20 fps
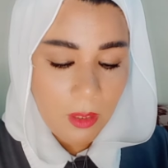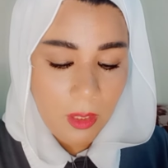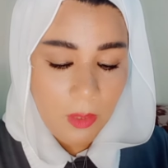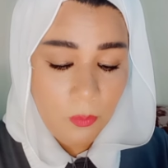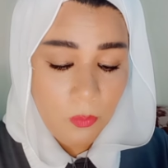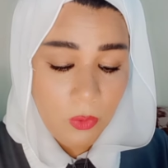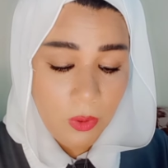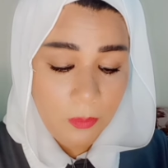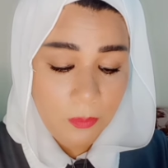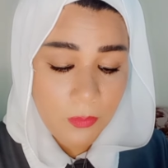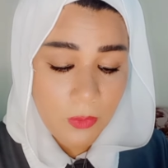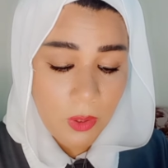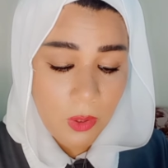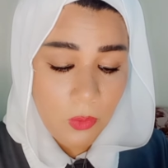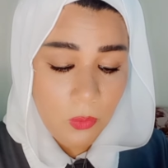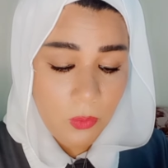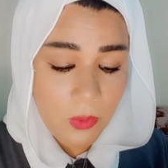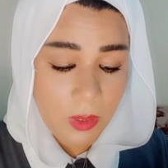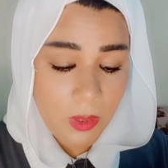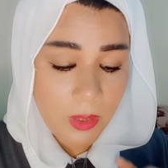المهم
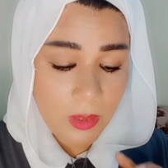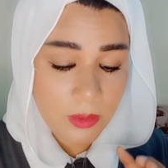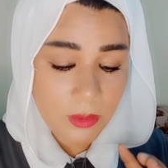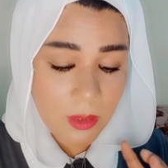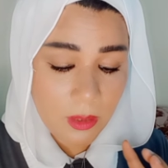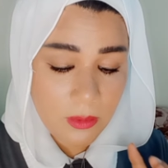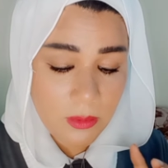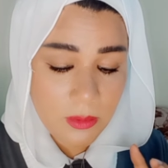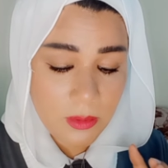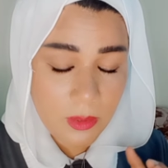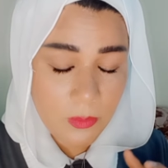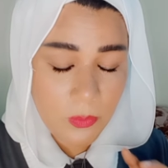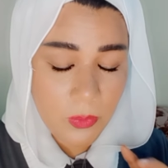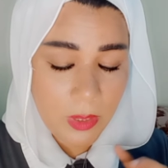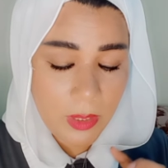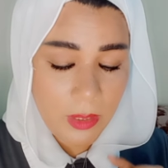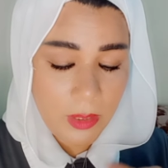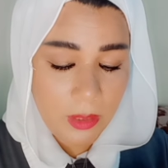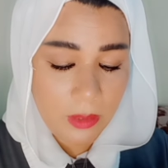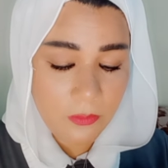هو اتعصب
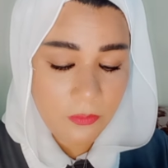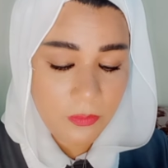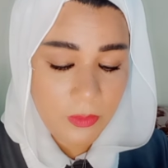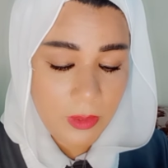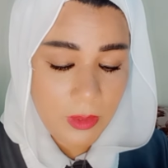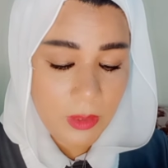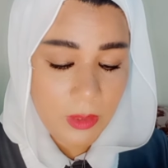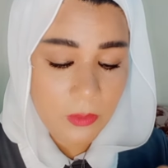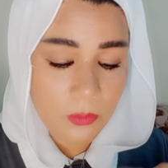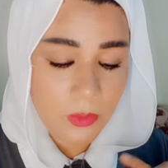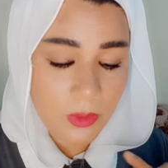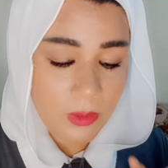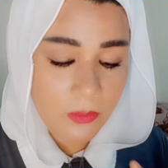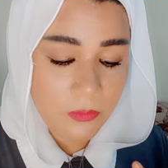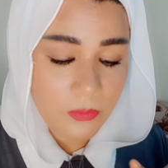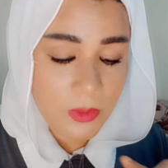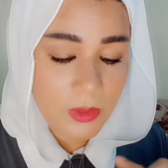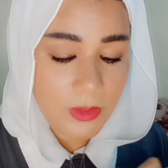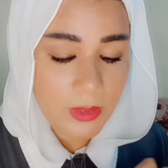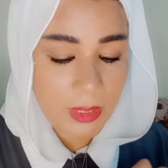وقال لي اقفلي وانا
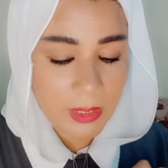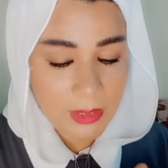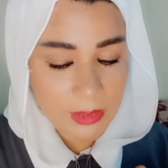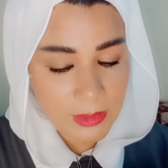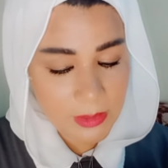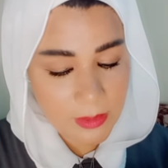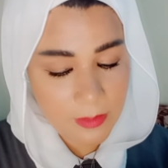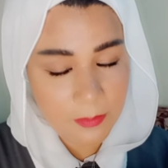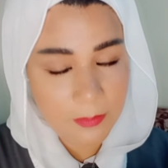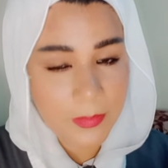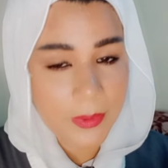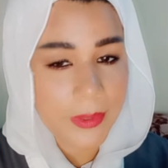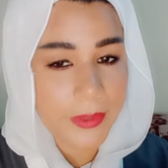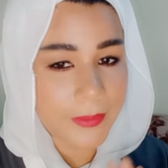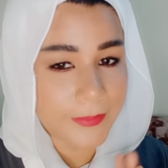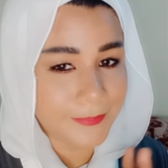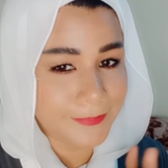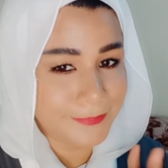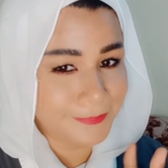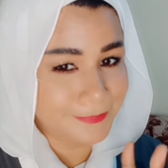فضلت على السماعة